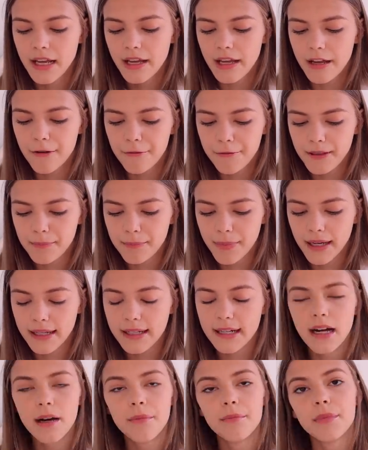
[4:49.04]
E,
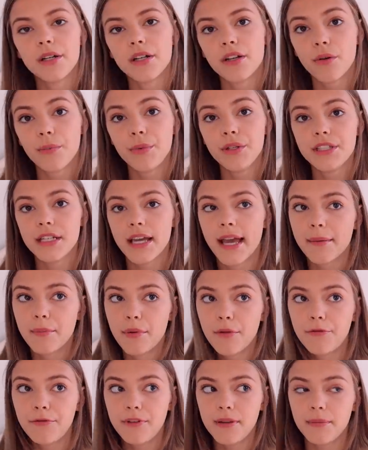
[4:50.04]
flipagram, robicie
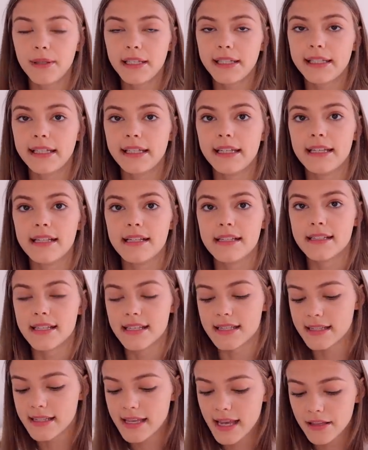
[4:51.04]
jakby filmiki
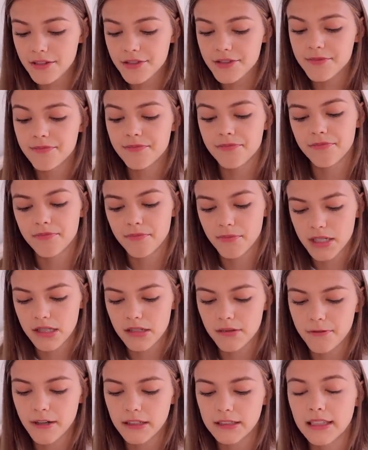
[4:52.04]
ze zdjęć,
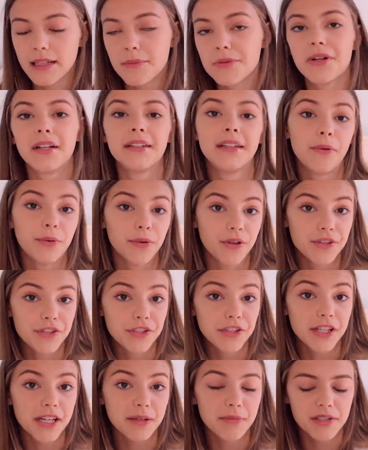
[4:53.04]
bardzo fajne, na przykład na
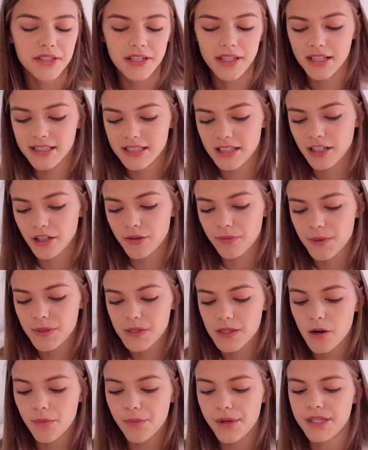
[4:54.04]
urodziny, jakbyście chcieli komuś
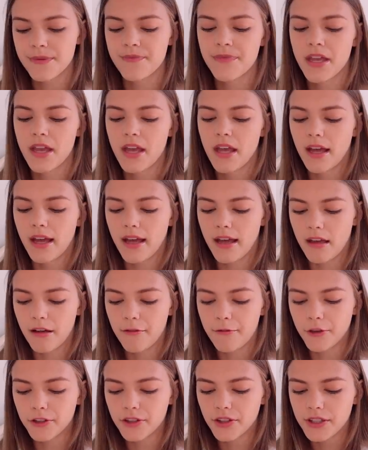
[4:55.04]
zrobić. E,
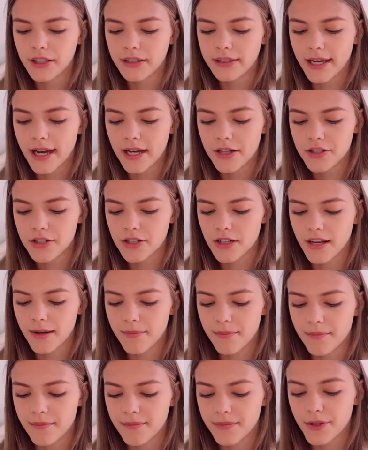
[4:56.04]
fotoretouch,
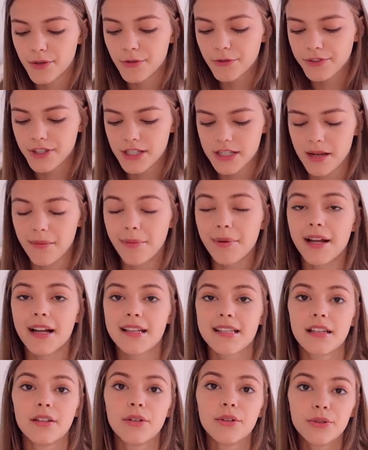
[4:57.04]
również
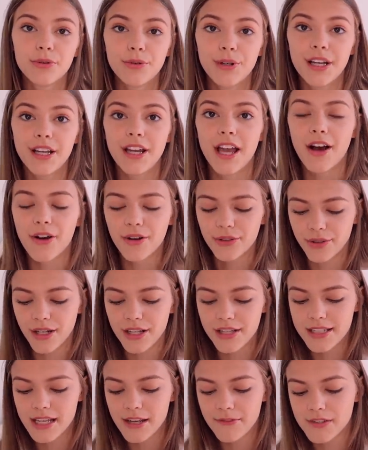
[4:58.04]
aplikacja, do której, o
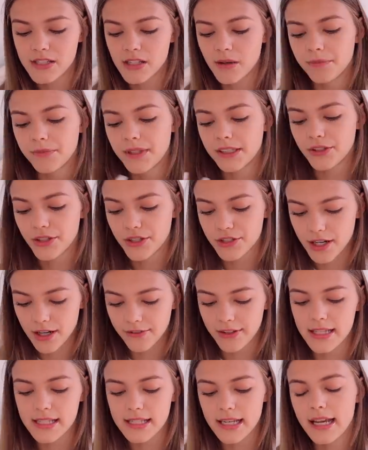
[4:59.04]
której dzisiaj wspomnę troszkę
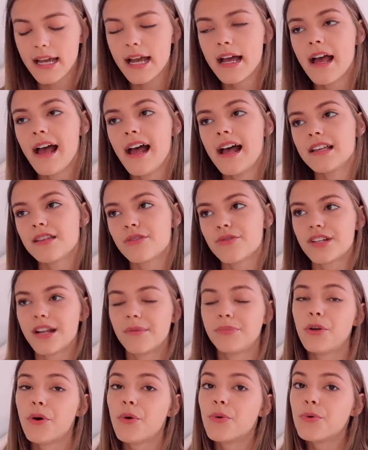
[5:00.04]
więcej. Służy
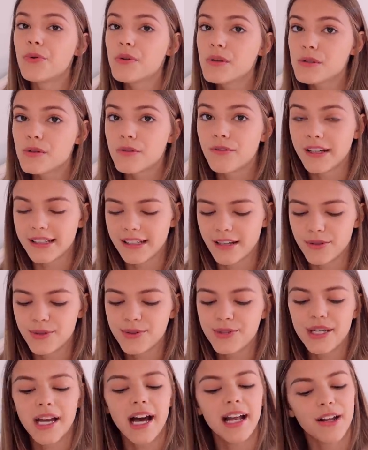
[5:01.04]
nam do usuwania
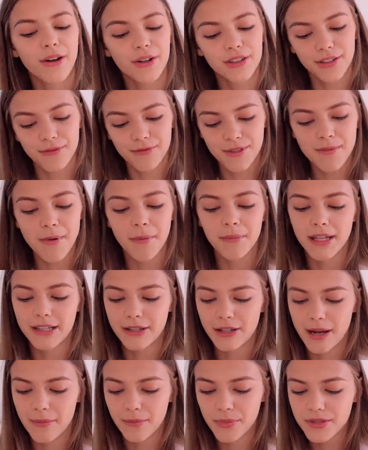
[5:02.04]
ludzi, ale o tym wspomnę
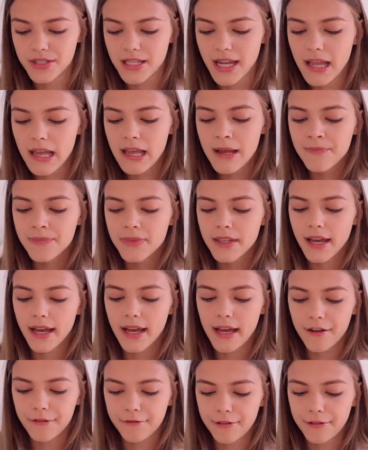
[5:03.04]
trochę później. E,